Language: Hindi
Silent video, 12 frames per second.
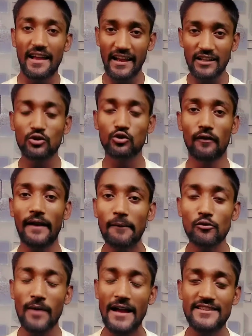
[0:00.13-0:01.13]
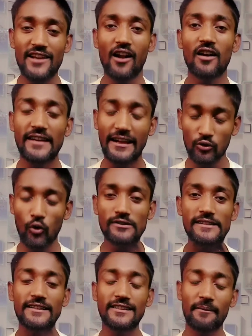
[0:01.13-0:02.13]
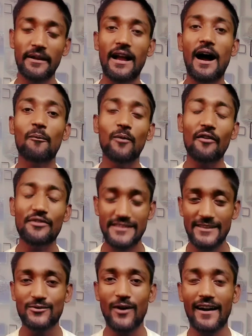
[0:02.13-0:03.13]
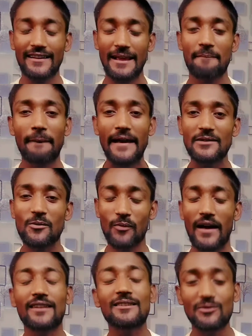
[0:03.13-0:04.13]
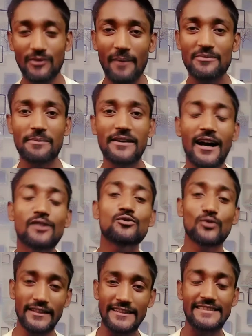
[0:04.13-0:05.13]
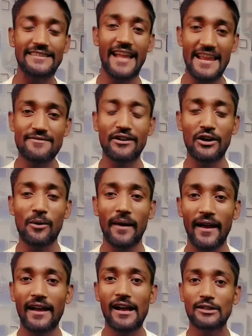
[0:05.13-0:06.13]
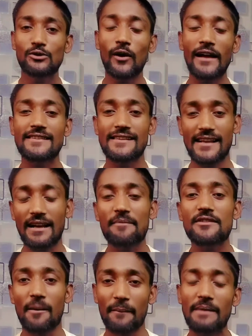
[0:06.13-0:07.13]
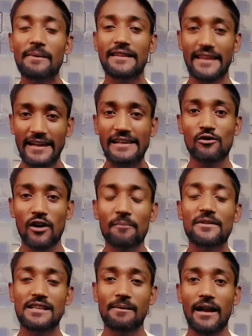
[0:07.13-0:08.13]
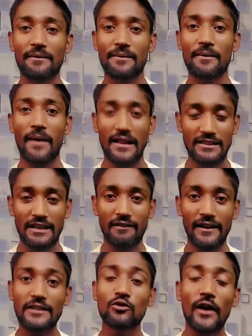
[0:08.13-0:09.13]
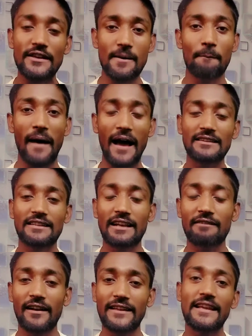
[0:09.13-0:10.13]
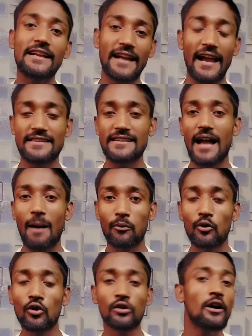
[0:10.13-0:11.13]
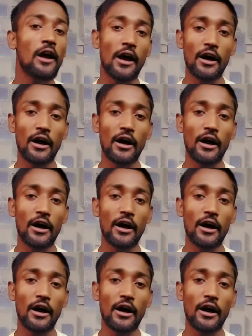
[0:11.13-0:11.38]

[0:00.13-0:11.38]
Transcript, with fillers: हेलो दोस्तों वेलकम टू माय चैनल टेक्नोलॉजी इंडिया में आपका फिर से स्वागत है मैं दीप कुमार करता हूँ आप सभी का स्वागत इस नई वीडियो में तो कहीं जैसा कि हम थंबनेल में देख लियो इसके बारे में बात करने वाले हैं तो कहीं हम बात करने वाले हैं कि कैसे आप लोग